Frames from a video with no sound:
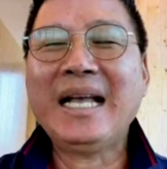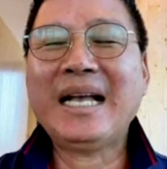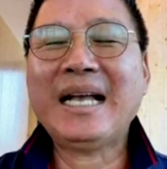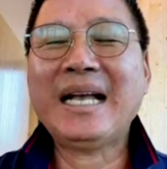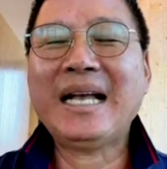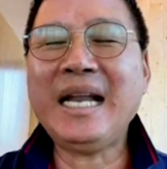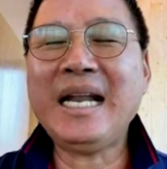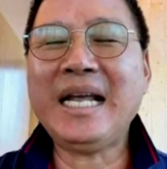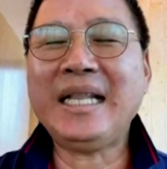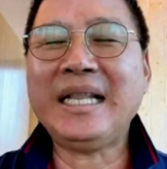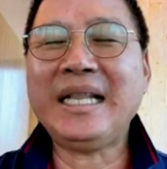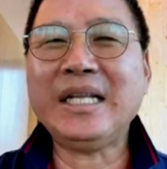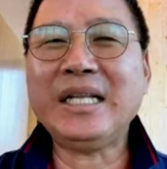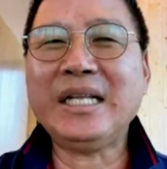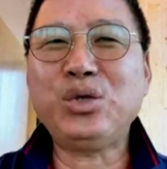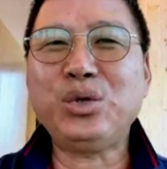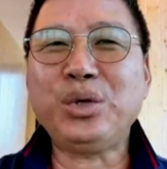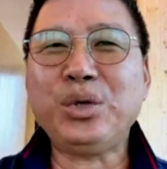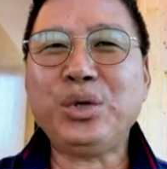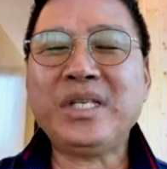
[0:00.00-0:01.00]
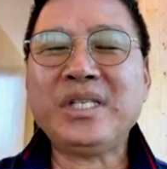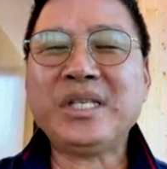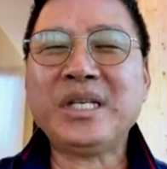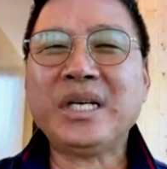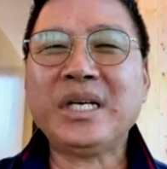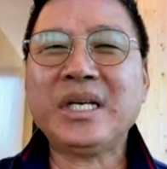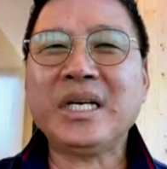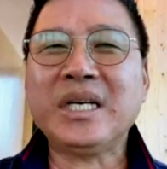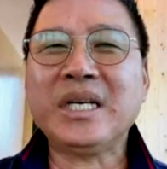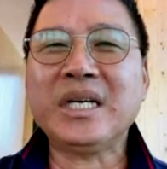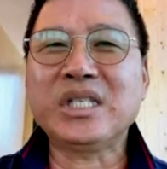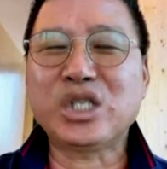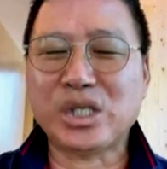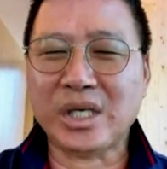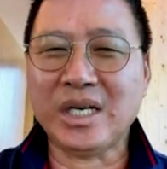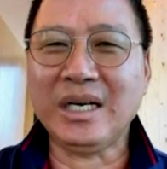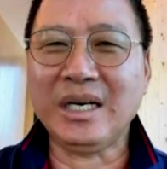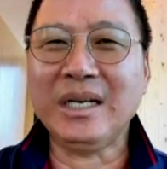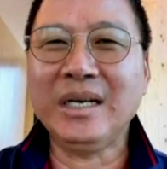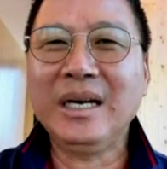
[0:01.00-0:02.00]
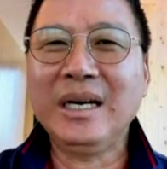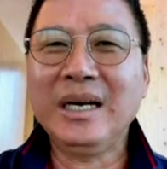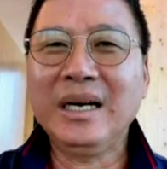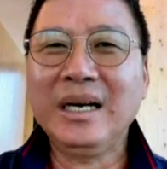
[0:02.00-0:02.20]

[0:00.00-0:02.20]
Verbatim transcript: 跟你的决策者、